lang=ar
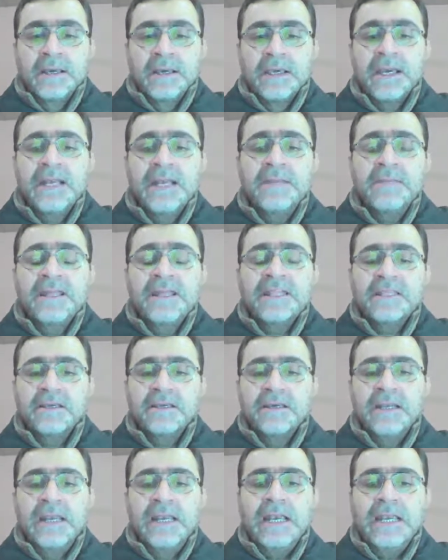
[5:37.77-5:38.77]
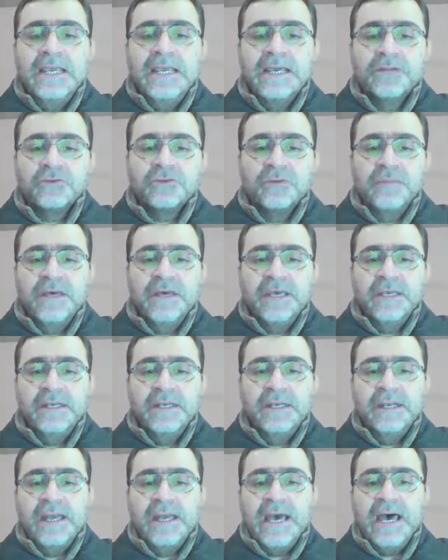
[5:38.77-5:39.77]
كلمة
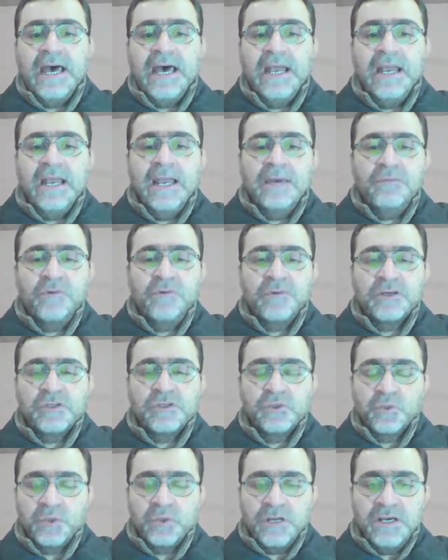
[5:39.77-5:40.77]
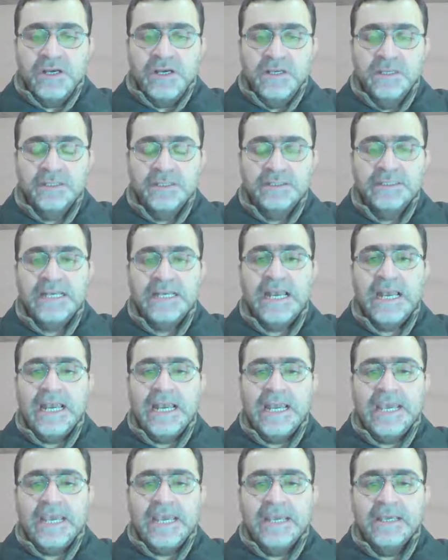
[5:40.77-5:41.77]
ليطمئن اللام مكسورة
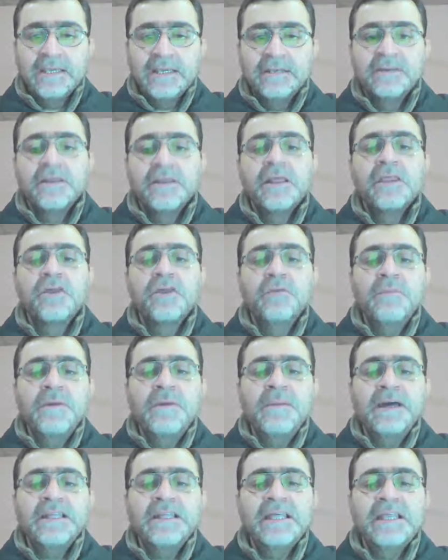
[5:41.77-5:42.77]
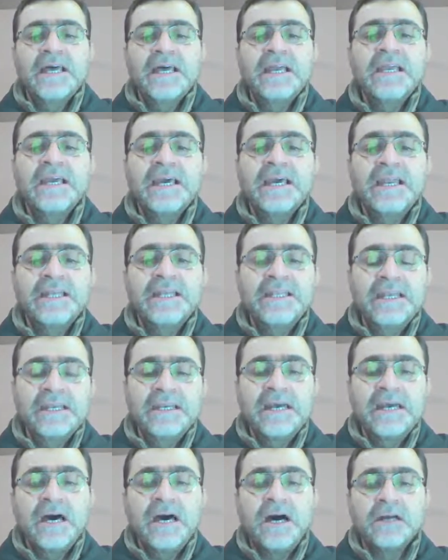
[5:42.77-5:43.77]
لي ثم بعد ذلك
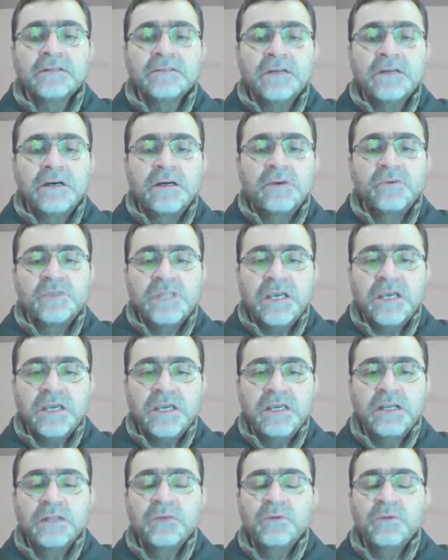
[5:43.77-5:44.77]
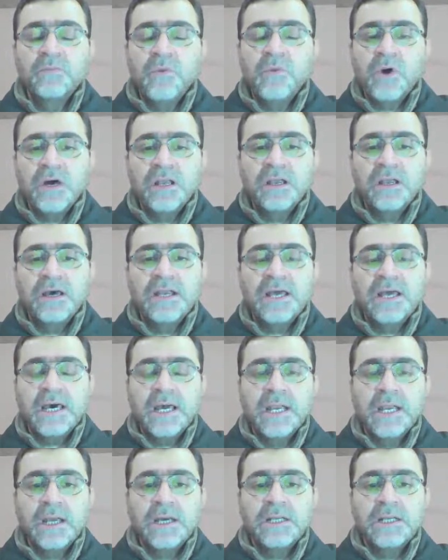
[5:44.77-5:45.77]
لدينا الطاء ساكنة مقلقلة
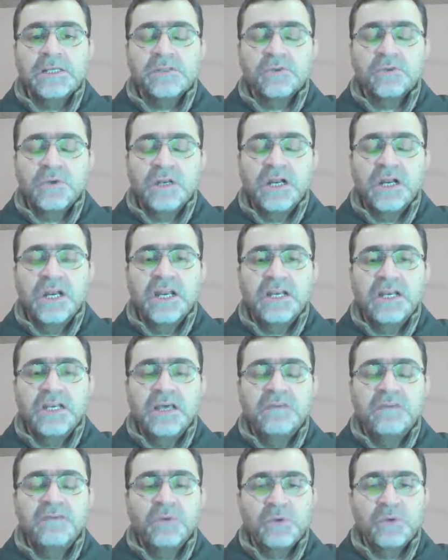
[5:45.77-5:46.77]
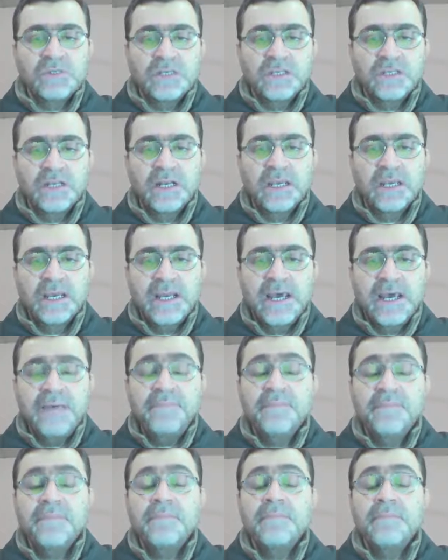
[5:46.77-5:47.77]
قلقلة صورة لأنها في وسط
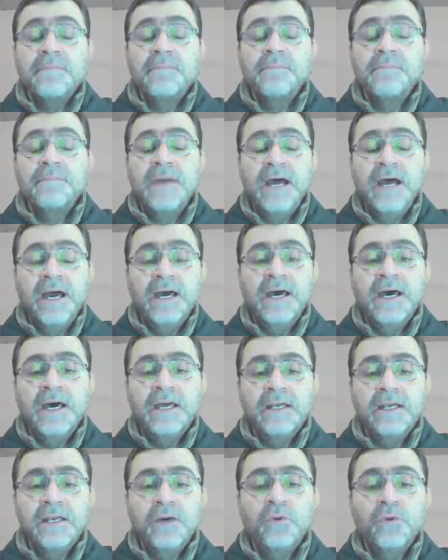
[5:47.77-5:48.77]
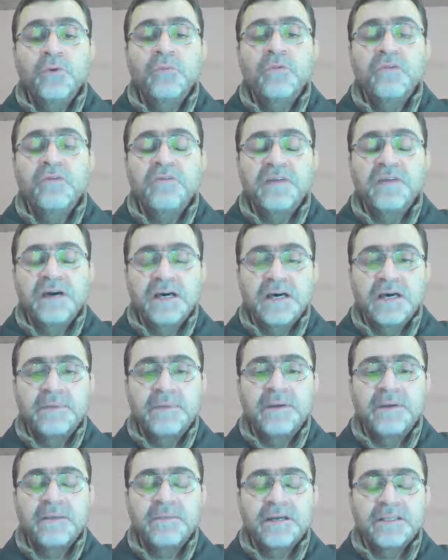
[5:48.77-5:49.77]
الكلام مع أنه
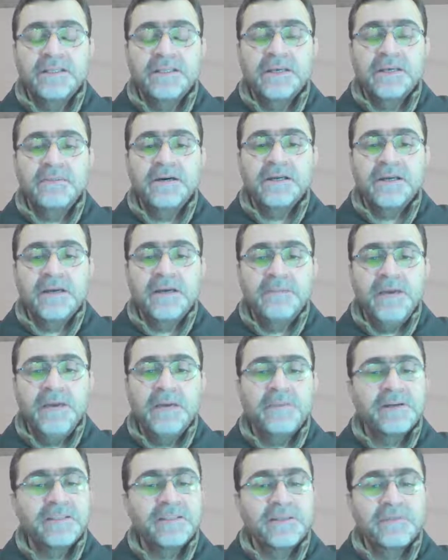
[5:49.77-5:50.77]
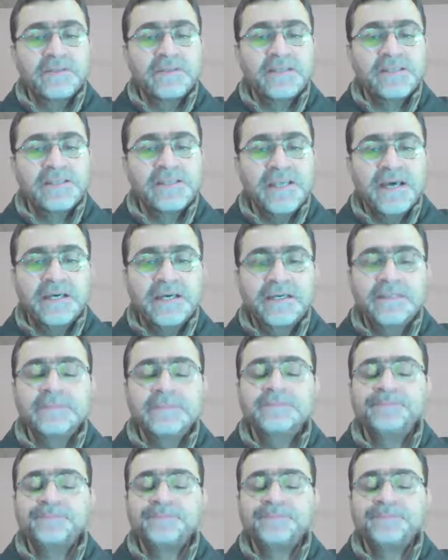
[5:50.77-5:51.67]
مفخمة مرتبة رابعة مرتبة الساكن